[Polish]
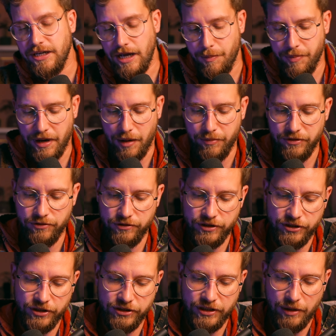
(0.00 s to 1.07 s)
jabłka minus
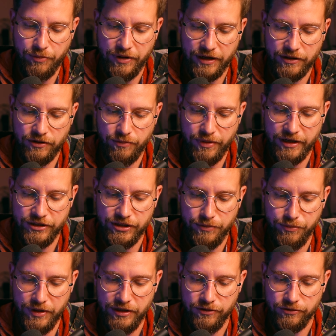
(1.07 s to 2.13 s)
10 jabłek to będzie
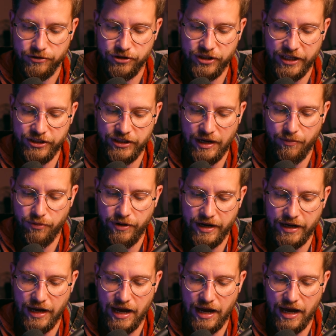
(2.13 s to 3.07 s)
minus 6 jabłek,